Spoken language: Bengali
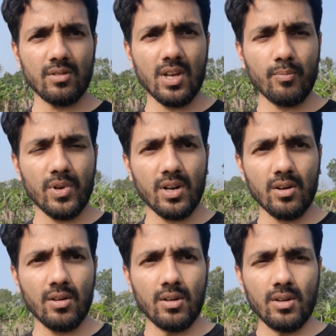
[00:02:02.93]
যদি আপনারা
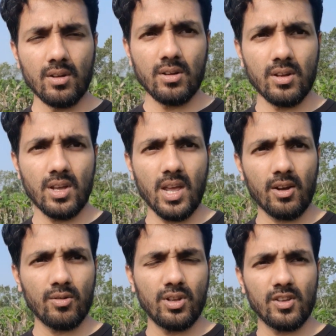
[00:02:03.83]

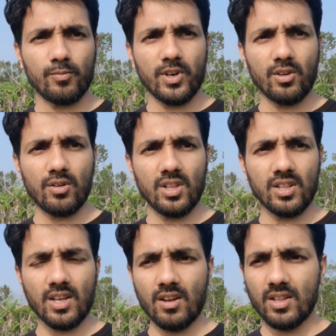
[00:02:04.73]
এখনই স্প্রে করে
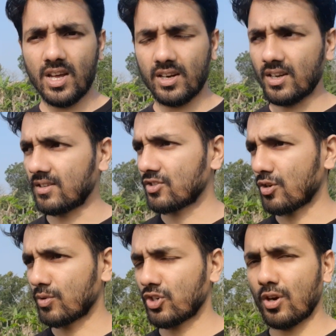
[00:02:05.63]
দেন তাহলে ধান গাছের
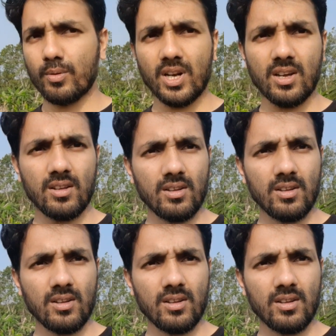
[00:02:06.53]
সমস্যা হবে না